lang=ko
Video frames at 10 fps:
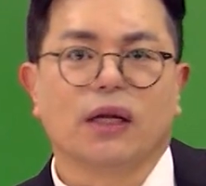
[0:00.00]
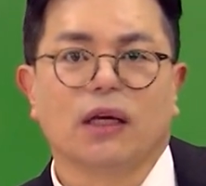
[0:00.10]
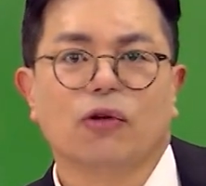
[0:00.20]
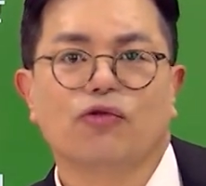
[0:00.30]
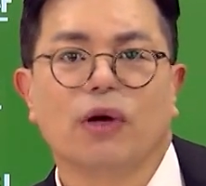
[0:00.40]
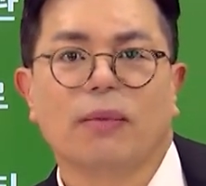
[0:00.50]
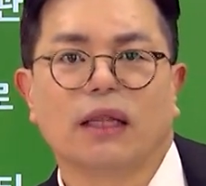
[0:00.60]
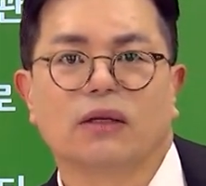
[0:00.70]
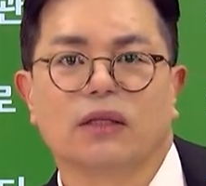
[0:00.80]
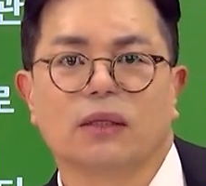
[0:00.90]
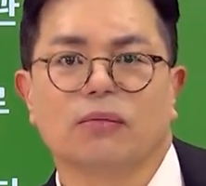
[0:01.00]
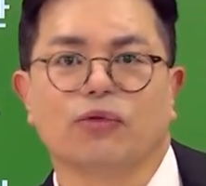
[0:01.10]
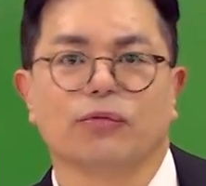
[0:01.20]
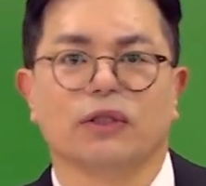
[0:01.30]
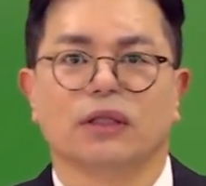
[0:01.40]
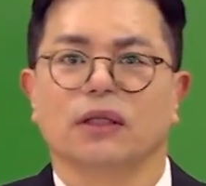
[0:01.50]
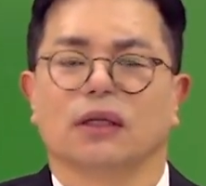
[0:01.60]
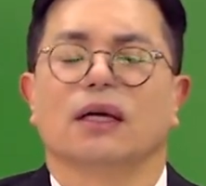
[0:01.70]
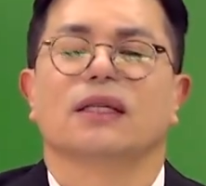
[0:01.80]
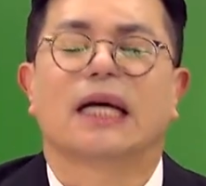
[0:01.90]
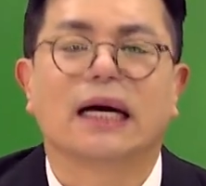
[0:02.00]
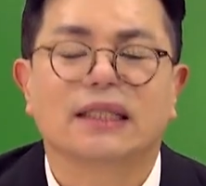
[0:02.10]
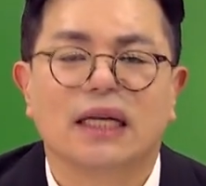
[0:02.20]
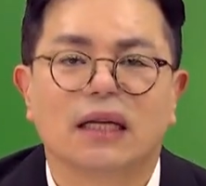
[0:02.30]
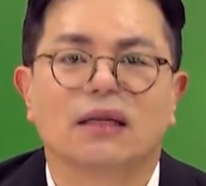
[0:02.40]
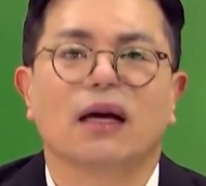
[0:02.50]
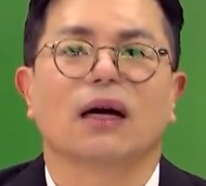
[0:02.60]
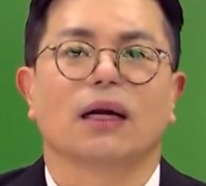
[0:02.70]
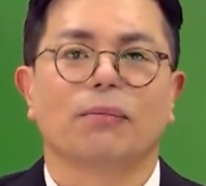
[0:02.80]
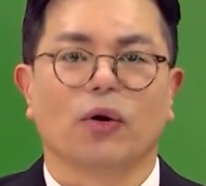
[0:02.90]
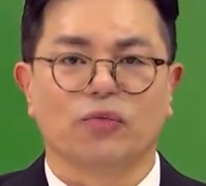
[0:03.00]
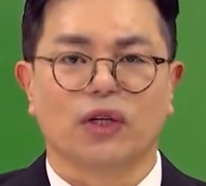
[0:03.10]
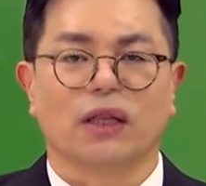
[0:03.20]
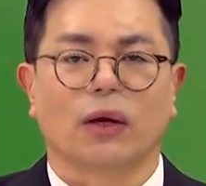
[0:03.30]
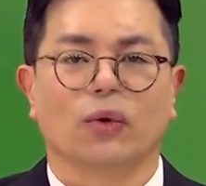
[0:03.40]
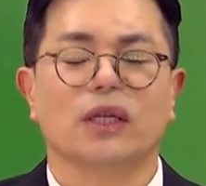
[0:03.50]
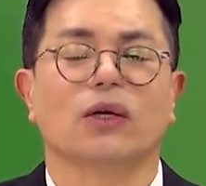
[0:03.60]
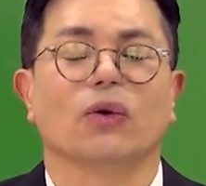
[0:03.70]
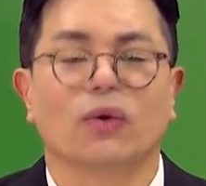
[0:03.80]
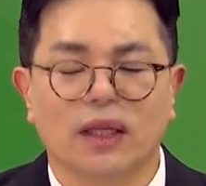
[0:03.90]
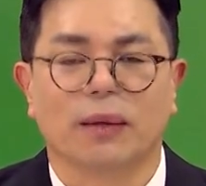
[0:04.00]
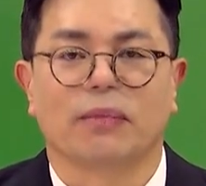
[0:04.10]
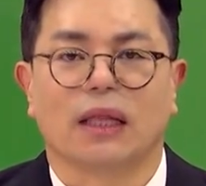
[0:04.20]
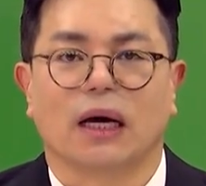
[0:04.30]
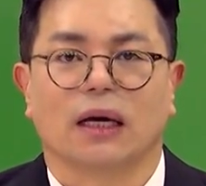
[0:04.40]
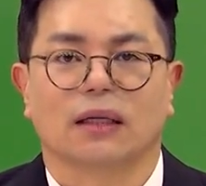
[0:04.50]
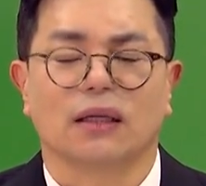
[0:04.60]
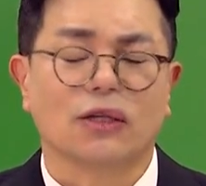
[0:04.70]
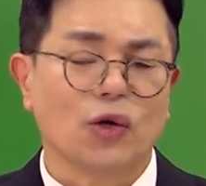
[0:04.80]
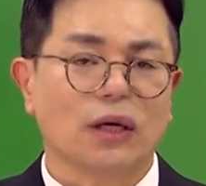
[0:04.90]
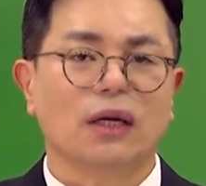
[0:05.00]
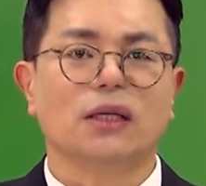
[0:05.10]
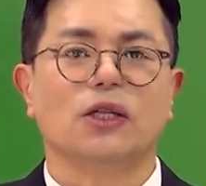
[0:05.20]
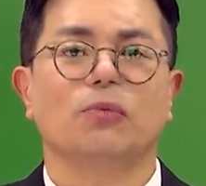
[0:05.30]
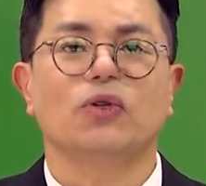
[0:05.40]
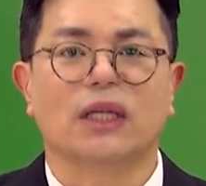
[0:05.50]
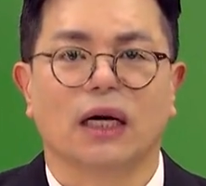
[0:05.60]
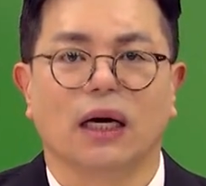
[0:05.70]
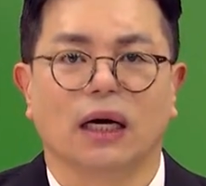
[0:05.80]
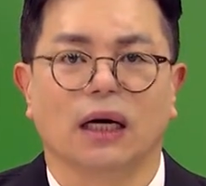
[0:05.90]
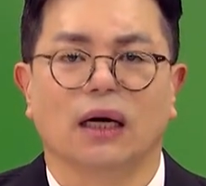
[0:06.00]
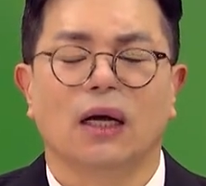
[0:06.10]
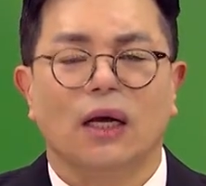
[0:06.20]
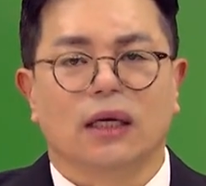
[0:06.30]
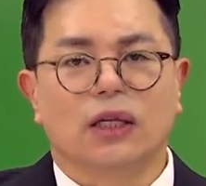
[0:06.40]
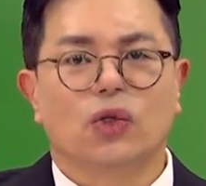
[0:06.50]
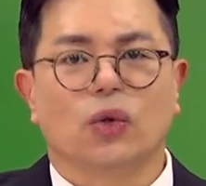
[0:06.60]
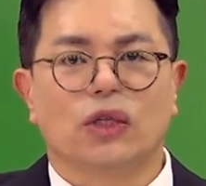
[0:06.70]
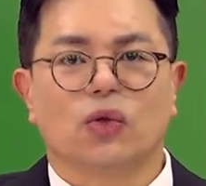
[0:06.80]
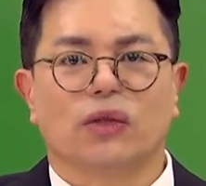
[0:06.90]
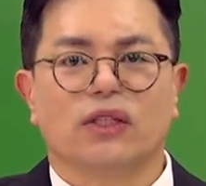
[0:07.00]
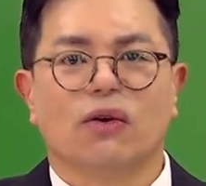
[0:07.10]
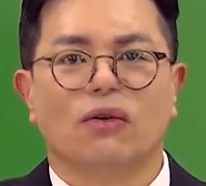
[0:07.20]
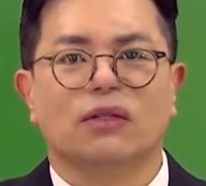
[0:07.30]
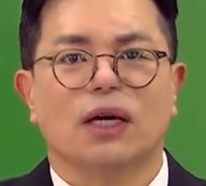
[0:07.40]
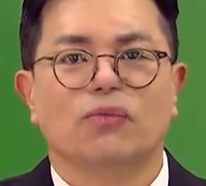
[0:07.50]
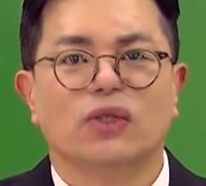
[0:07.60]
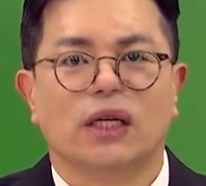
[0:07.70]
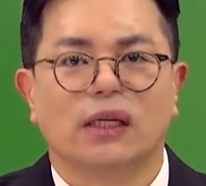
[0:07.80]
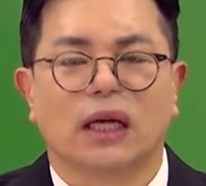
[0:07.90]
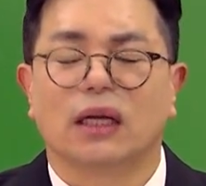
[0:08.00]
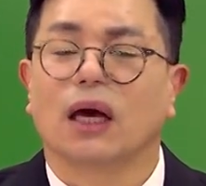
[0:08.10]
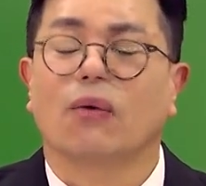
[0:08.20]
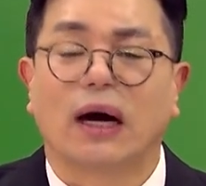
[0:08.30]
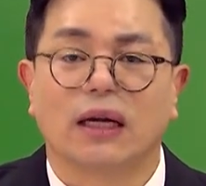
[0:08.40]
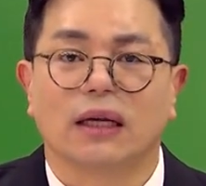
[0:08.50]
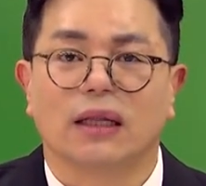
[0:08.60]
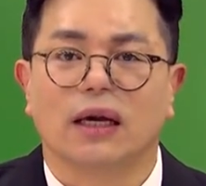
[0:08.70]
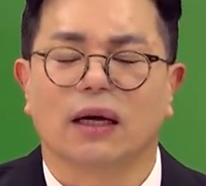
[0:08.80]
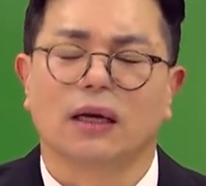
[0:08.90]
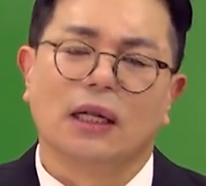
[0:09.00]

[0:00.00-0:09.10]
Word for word: 이후에 만들어진 부분들은 장사 등에 관한 법률의 내용이 적용이 됩니다. 근데 최근에 시험 문제가 이쪽 이쪽을 섞어서 한 문제를 내는 게 관행인데